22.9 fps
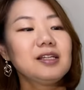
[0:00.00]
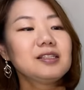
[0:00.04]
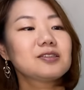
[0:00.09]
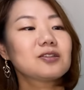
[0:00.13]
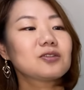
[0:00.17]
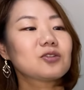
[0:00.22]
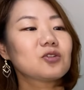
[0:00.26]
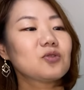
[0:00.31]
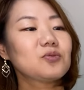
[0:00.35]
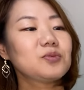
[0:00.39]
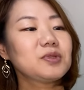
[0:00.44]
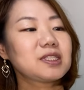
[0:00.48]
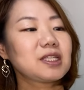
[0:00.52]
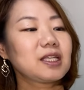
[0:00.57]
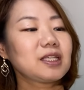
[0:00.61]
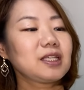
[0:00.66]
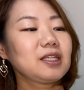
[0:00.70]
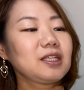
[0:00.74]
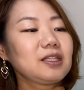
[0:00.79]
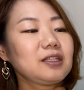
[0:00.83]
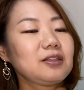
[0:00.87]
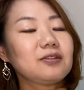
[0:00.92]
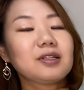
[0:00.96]
ちょっとお店
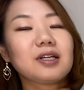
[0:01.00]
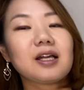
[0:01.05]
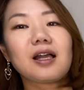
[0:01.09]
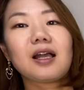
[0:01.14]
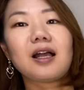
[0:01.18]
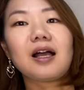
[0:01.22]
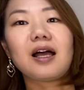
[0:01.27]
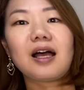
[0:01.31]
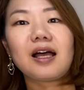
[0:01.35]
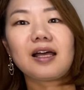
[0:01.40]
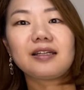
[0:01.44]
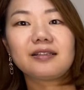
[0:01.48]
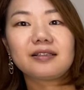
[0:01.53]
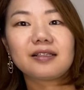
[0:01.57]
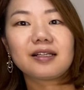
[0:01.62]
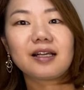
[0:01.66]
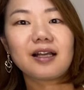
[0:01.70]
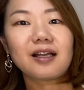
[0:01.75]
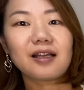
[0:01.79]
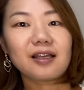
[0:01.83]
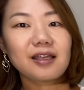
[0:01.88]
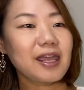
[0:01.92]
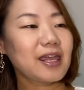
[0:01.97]
に入荷がある
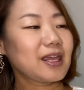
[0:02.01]
か、